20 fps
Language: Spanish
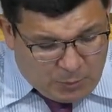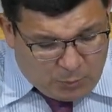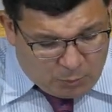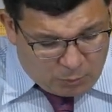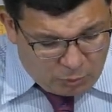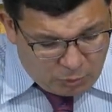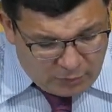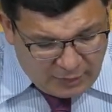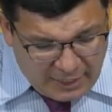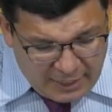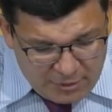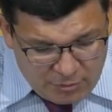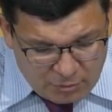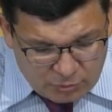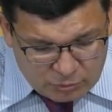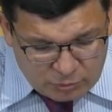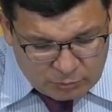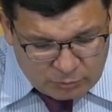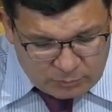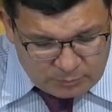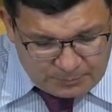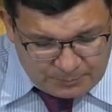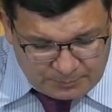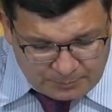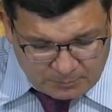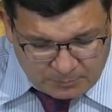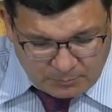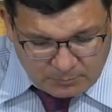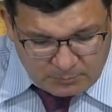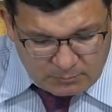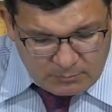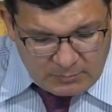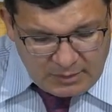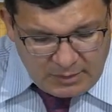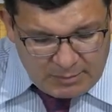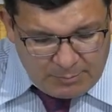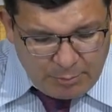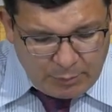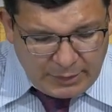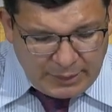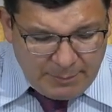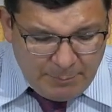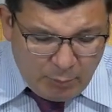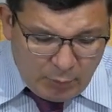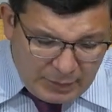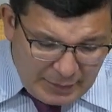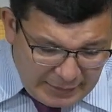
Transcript: Uno de ellos, por ejemplo,